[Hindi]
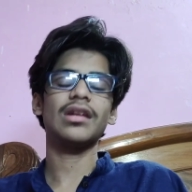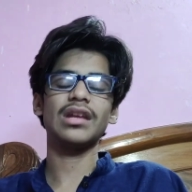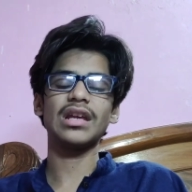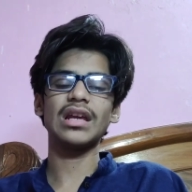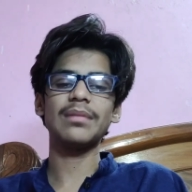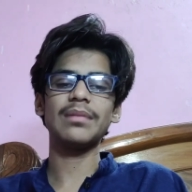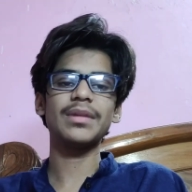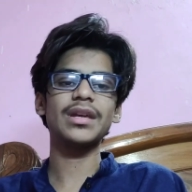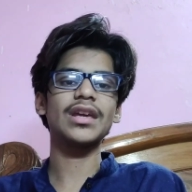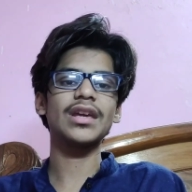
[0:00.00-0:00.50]

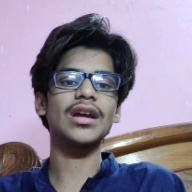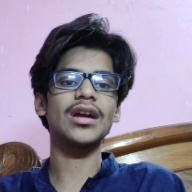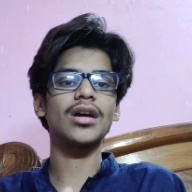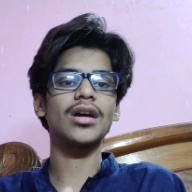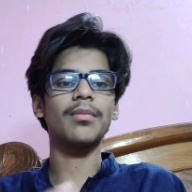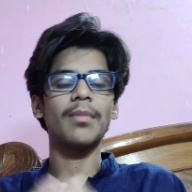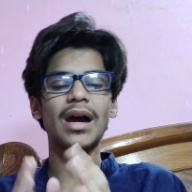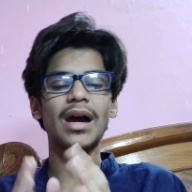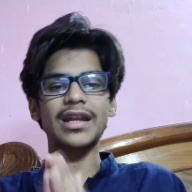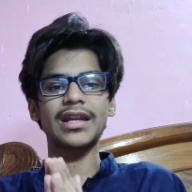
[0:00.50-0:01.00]
रियलमी
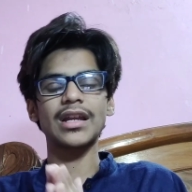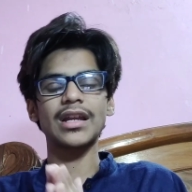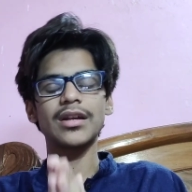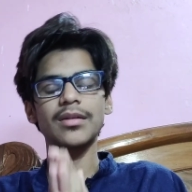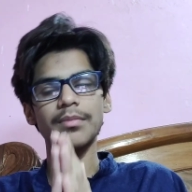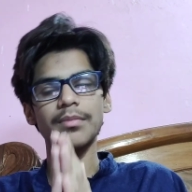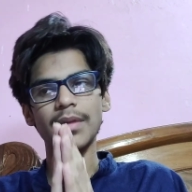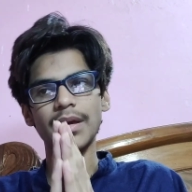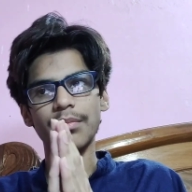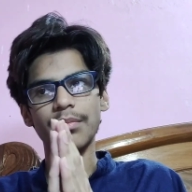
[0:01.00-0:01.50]

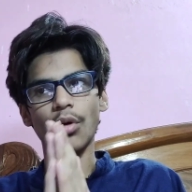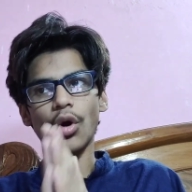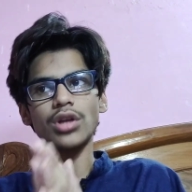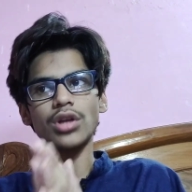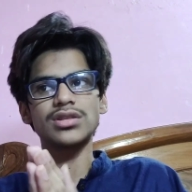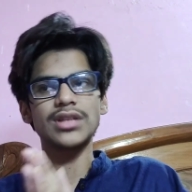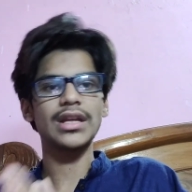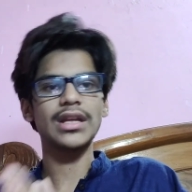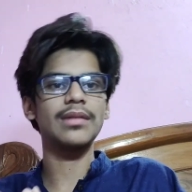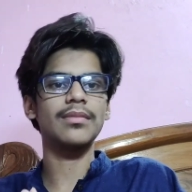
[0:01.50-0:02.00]
मार्केट में
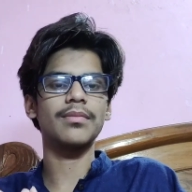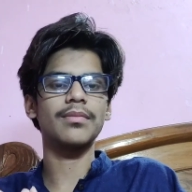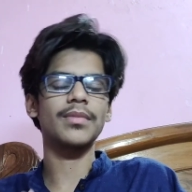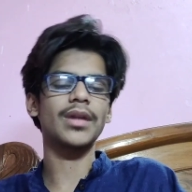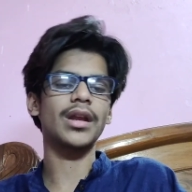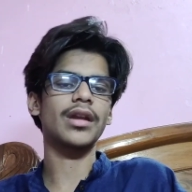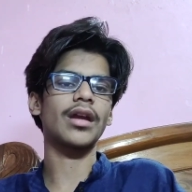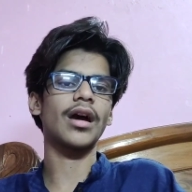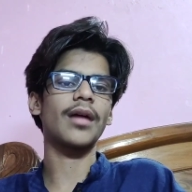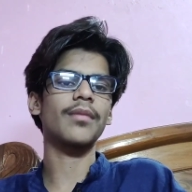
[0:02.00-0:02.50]
बहुत सही
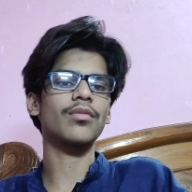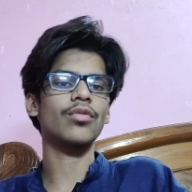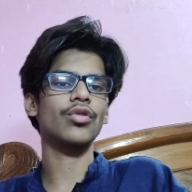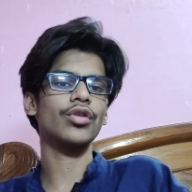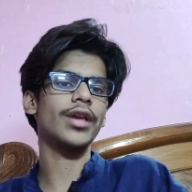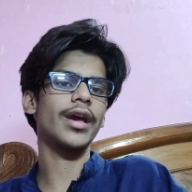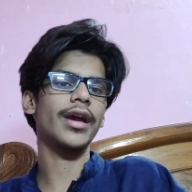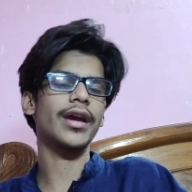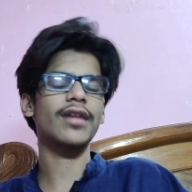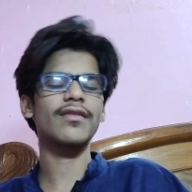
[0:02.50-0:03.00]
अपना नाम
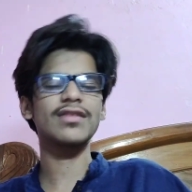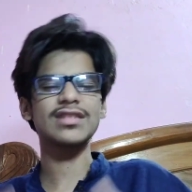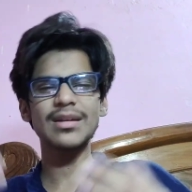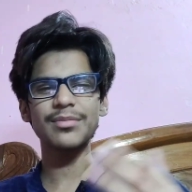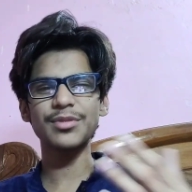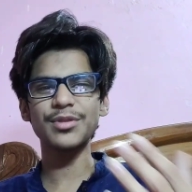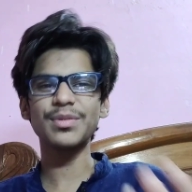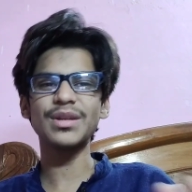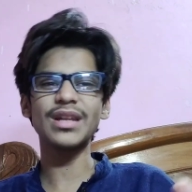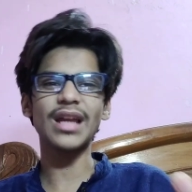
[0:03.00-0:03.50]
हो जाएगा
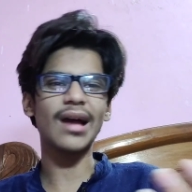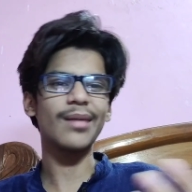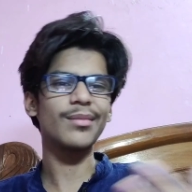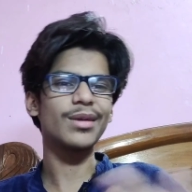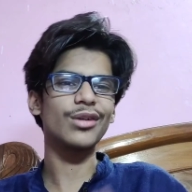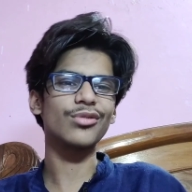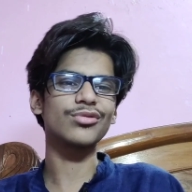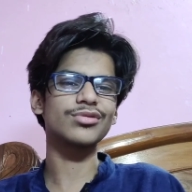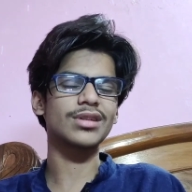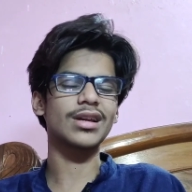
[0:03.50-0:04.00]
वैसे अभी भी
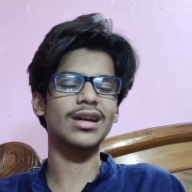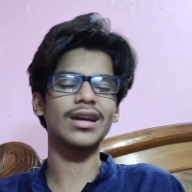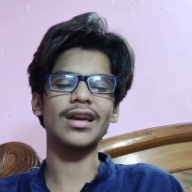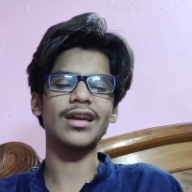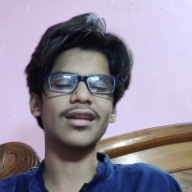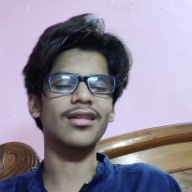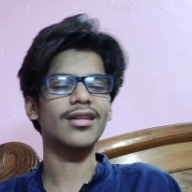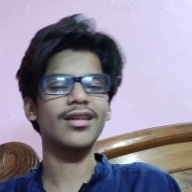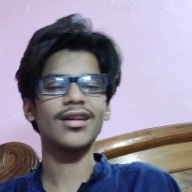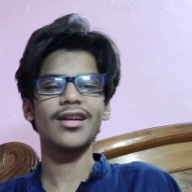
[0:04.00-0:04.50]
नाम है
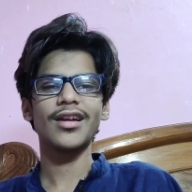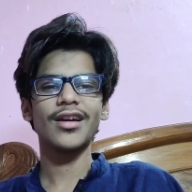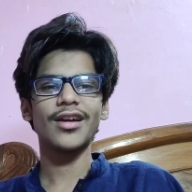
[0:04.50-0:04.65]
उनका